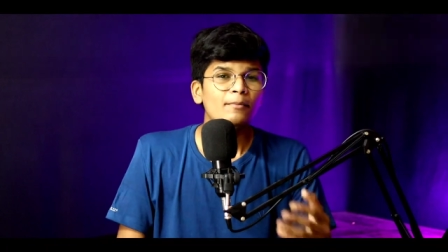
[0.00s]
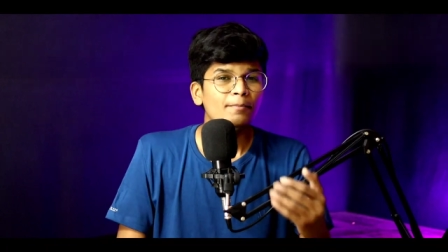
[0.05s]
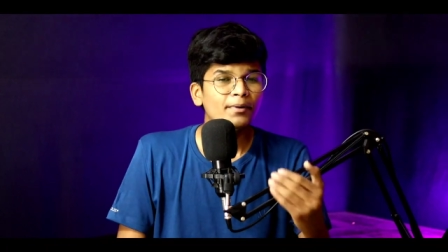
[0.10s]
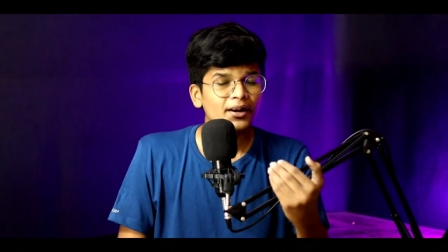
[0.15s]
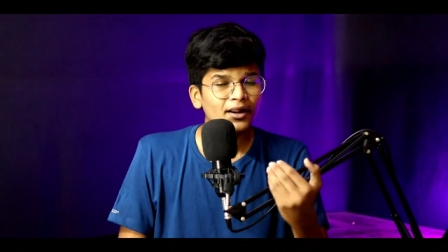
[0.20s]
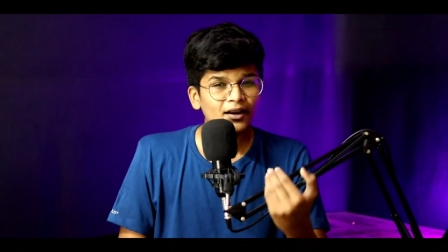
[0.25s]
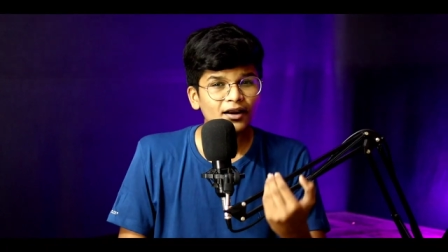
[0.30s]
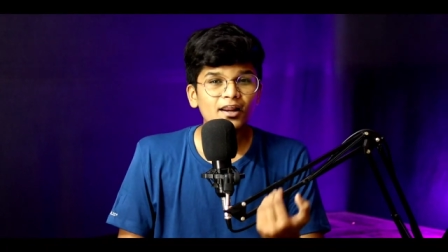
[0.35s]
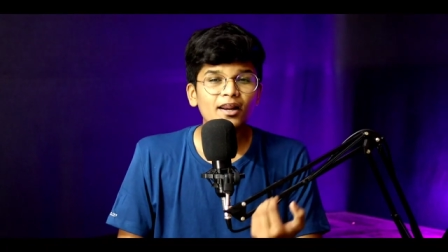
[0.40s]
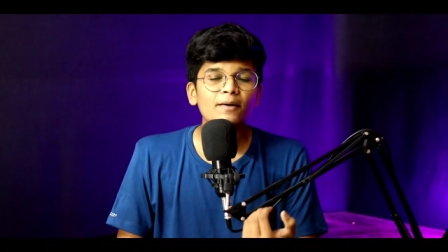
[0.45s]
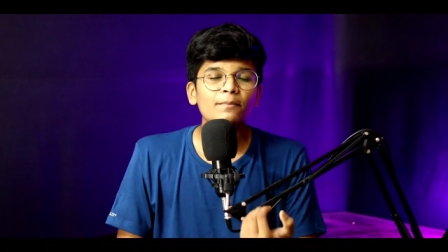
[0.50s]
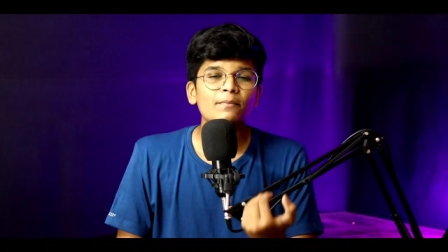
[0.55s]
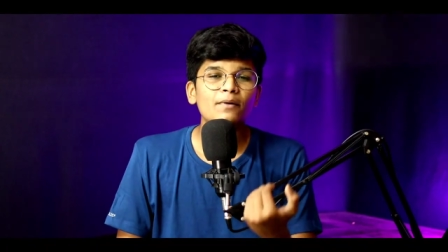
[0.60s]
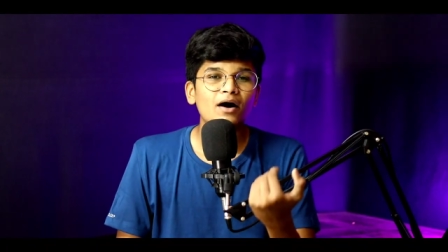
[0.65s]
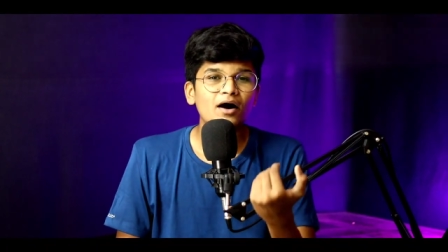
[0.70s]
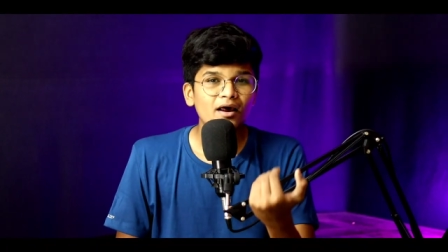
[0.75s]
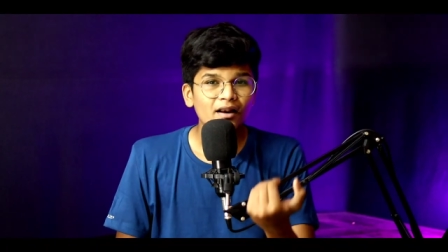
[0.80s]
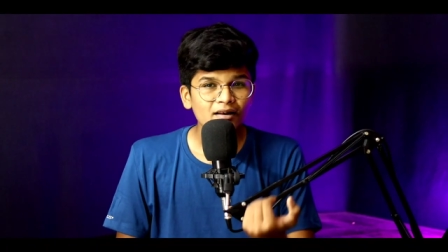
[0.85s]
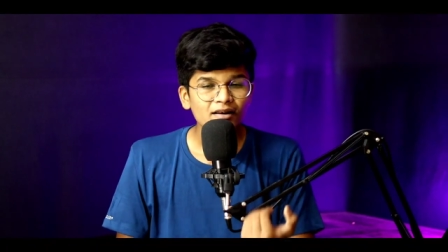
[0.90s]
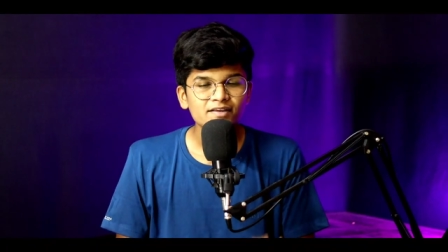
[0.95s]
पर अगर आप
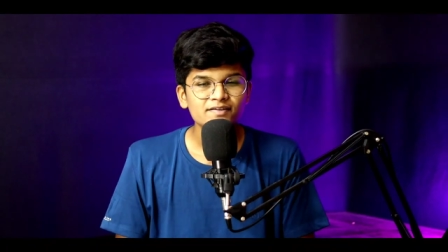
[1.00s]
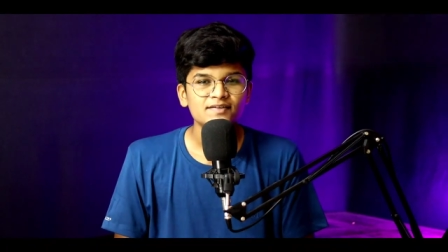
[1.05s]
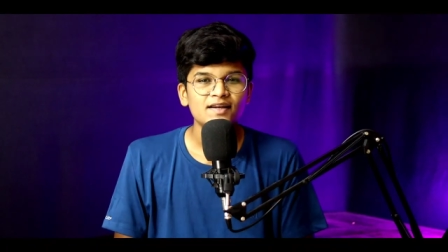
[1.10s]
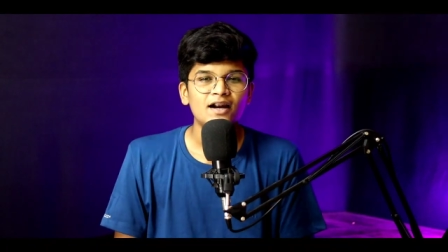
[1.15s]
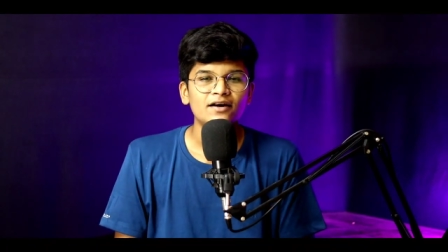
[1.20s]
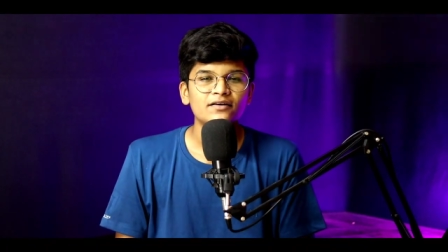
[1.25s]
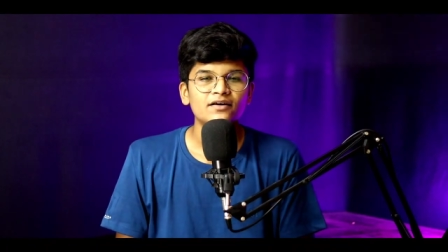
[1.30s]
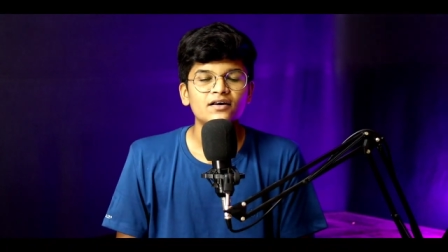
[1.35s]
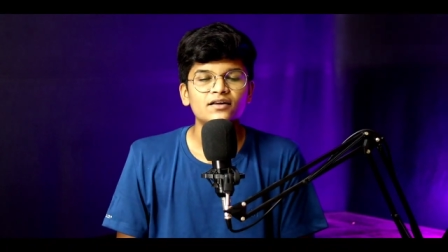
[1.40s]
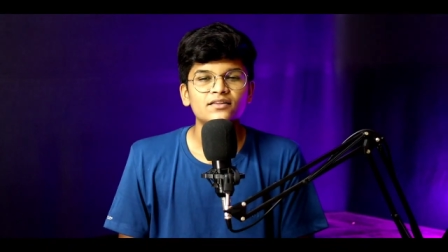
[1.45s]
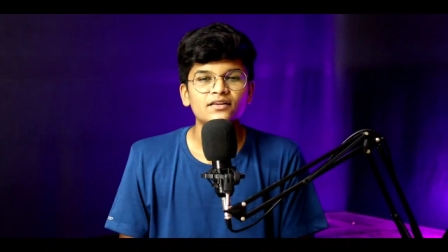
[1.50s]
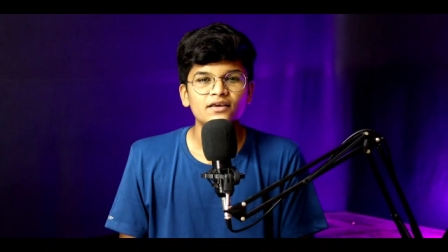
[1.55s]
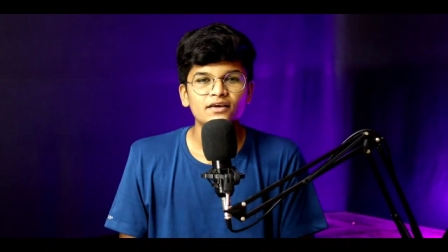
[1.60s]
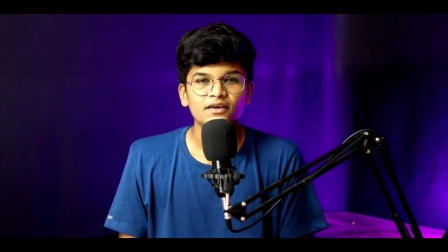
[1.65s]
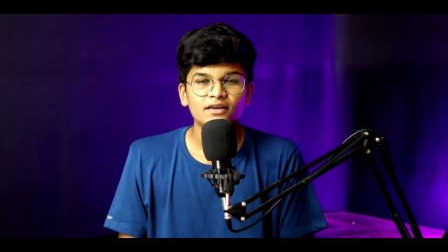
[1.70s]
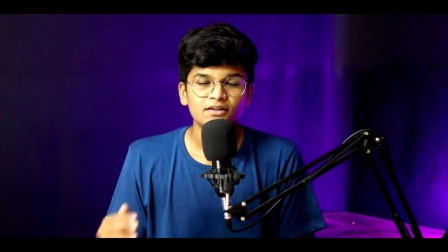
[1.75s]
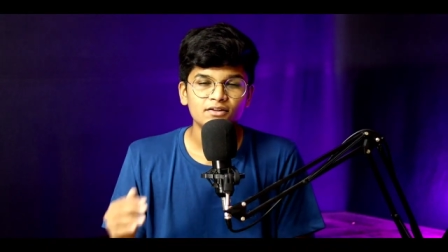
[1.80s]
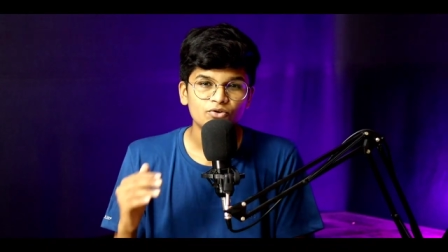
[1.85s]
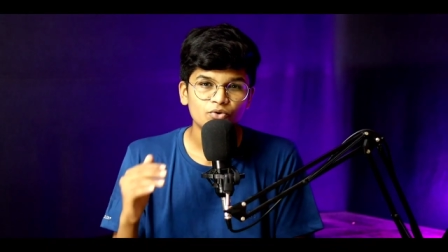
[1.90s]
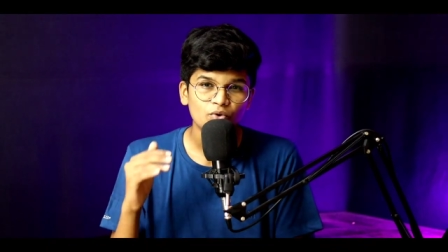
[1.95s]
अर्ली स्टार्ट करते
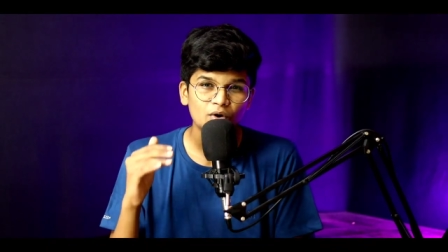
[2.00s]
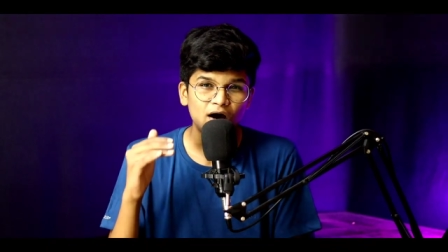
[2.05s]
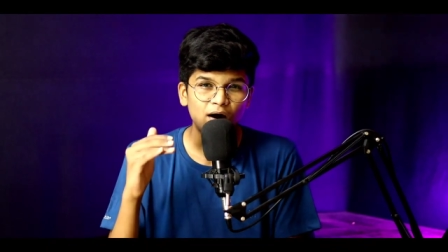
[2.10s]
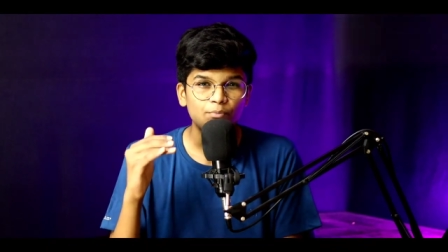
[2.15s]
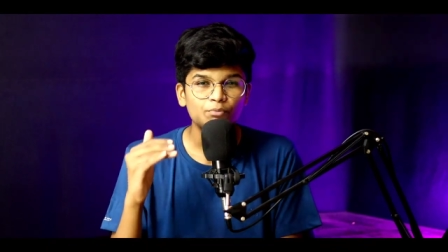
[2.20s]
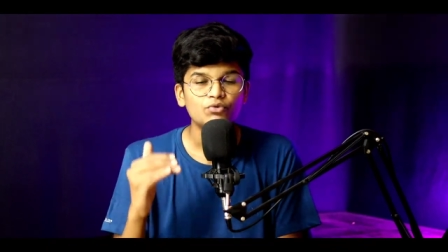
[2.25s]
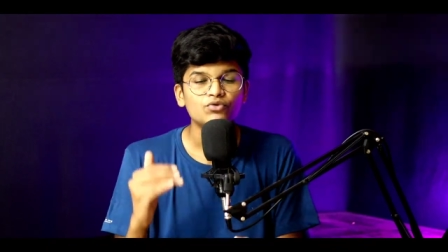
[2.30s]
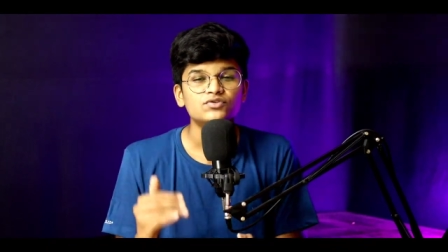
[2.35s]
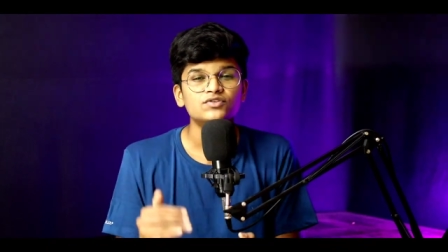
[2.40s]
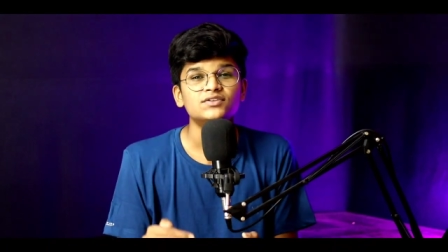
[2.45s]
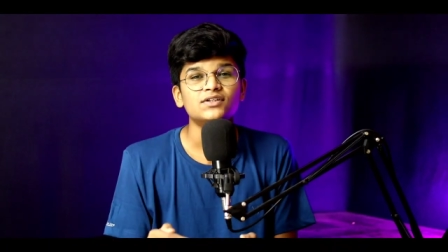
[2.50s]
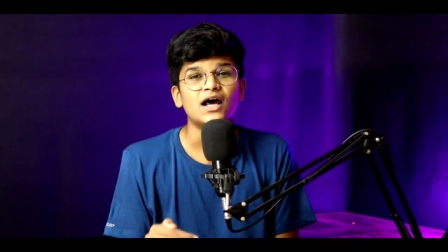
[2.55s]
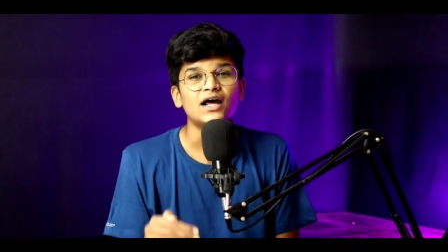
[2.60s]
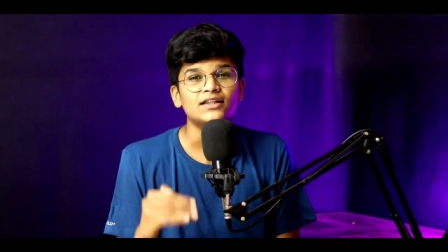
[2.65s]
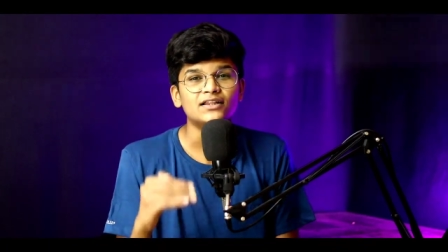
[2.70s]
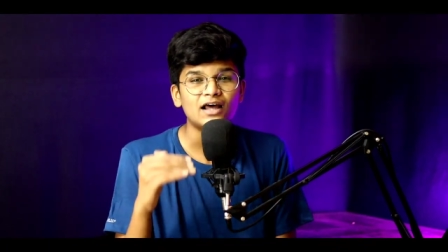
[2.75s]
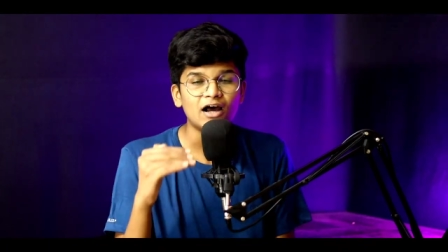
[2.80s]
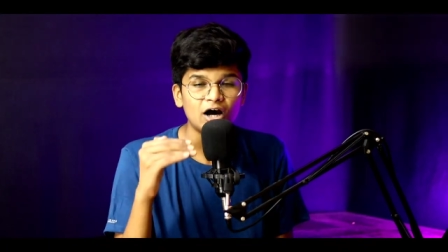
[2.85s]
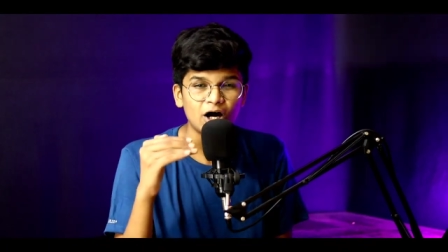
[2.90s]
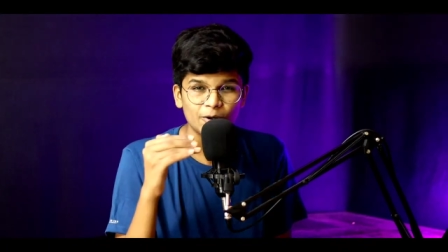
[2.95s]
हैं तो आपको
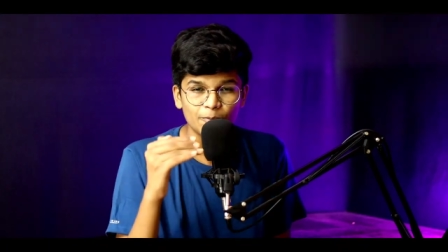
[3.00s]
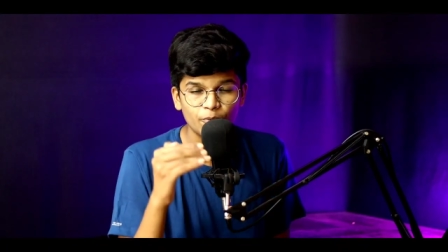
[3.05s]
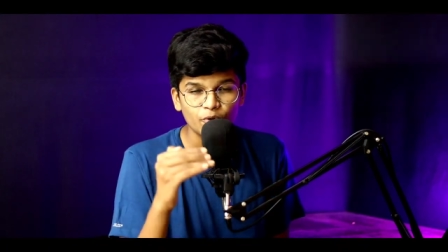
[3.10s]
ज़्यादा